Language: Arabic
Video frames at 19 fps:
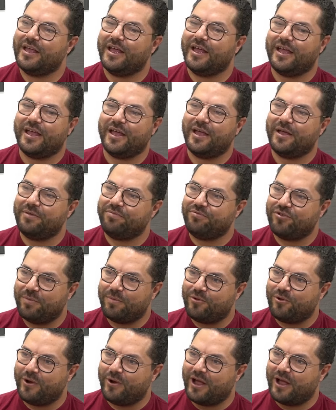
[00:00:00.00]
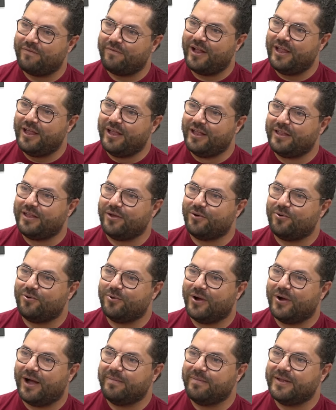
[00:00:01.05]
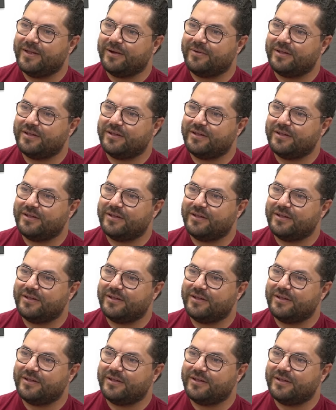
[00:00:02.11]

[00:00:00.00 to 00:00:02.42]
آه، جبت له كافالي انت يقولوا عامله